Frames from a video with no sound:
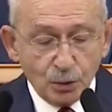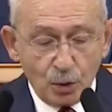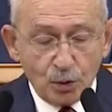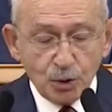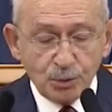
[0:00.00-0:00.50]

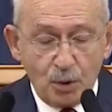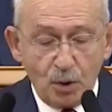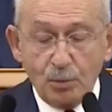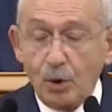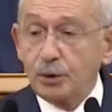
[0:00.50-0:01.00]
dokuz
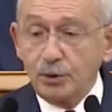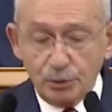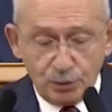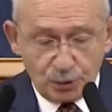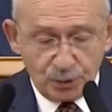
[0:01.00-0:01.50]
boğum
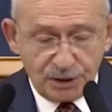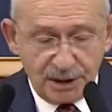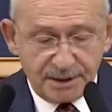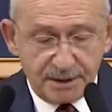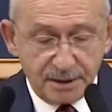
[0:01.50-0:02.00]
olduğunu
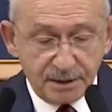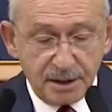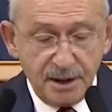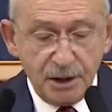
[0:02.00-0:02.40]
düşüneceksiniz.